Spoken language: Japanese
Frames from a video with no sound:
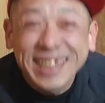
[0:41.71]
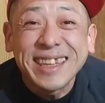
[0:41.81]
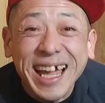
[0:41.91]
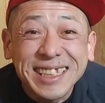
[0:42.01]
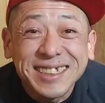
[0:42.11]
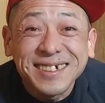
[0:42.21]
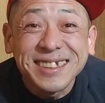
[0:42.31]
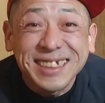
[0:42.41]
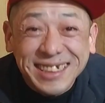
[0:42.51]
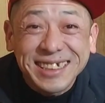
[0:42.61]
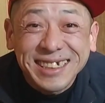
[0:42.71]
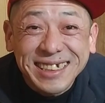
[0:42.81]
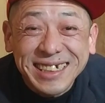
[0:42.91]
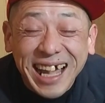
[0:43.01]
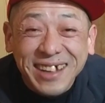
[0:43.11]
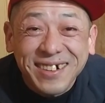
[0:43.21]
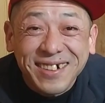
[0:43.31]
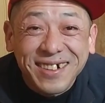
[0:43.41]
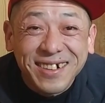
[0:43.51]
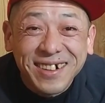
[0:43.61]
2、30人、あ
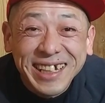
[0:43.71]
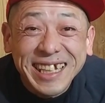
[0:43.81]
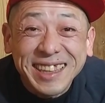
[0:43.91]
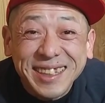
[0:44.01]
のー、